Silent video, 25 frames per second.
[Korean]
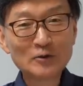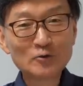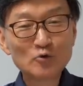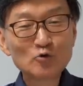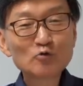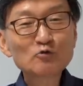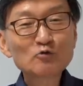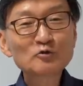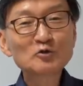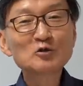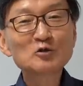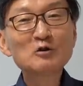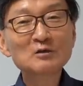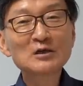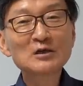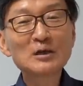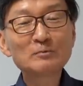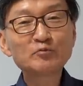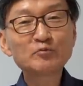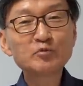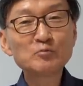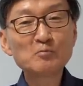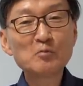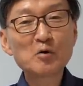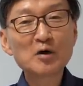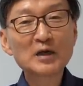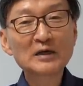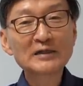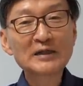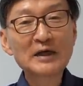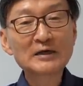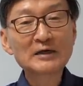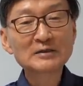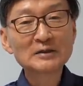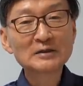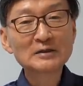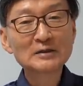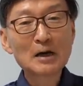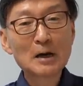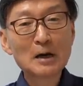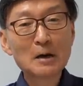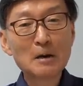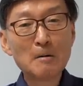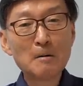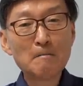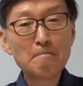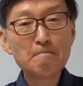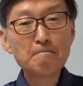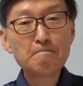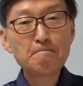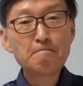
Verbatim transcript: 6천 개 품목에 대해서 그냥